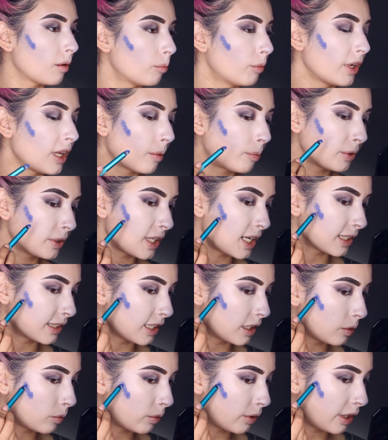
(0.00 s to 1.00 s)
Voy a poner
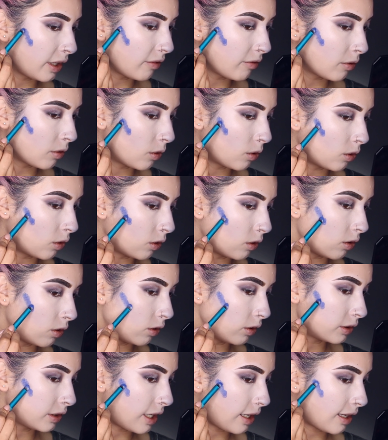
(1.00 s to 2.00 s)
de nuevo
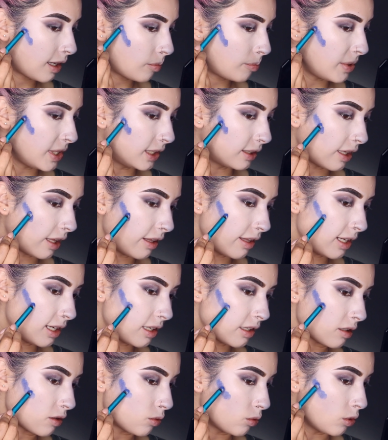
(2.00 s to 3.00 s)
otra capita
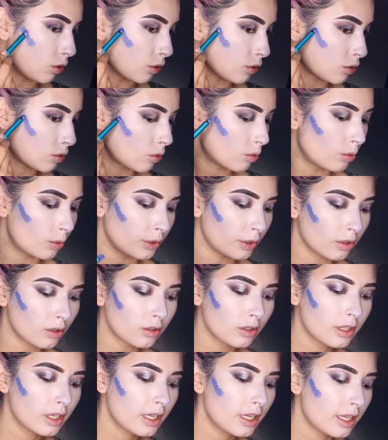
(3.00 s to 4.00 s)
del azul
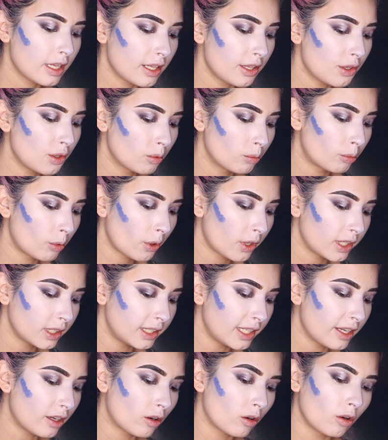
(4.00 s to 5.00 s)
oscuro y un
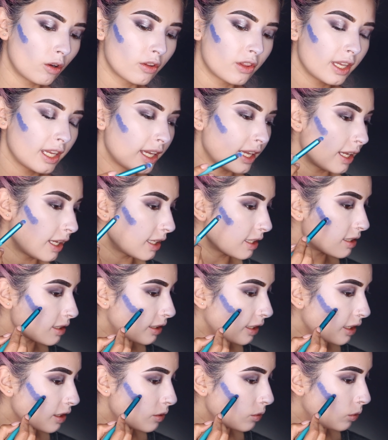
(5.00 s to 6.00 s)
poquitico de
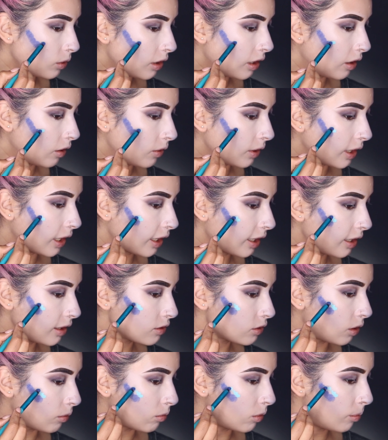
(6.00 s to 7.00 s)
este azul ahora que
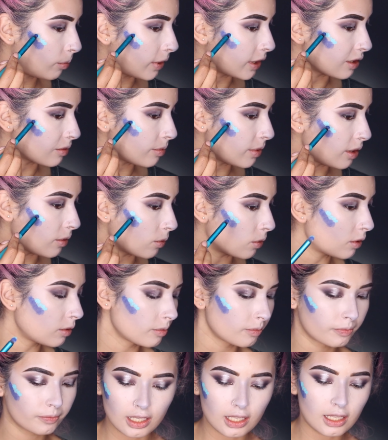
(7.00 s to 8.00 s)
es como más
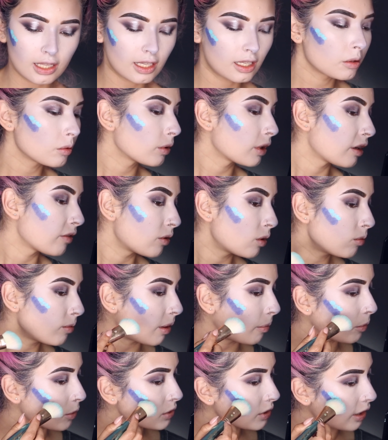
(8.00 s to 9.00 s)
vivo y de nuevo
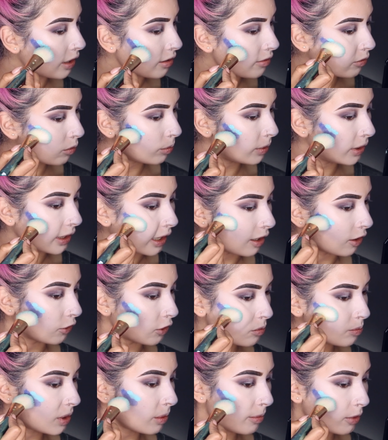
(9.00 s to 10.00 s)
vamos a difuminar
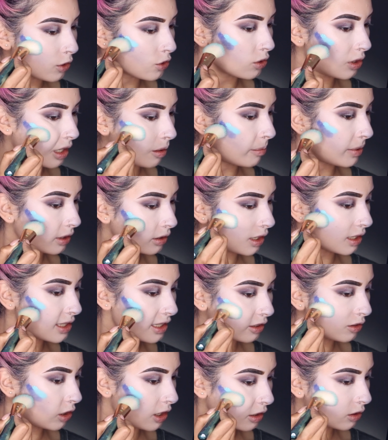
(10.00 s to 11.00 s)
primero solamente
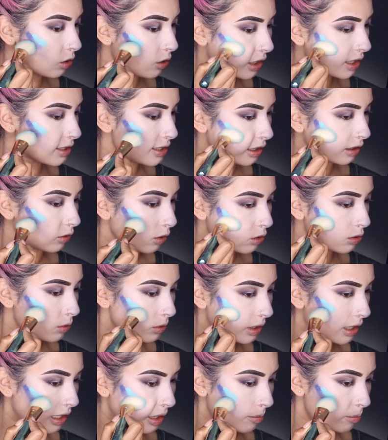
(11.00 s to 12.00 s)
haciéndole toquecitos
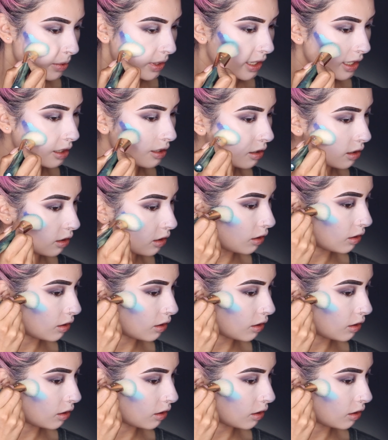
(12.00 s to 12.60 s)
sobre la piel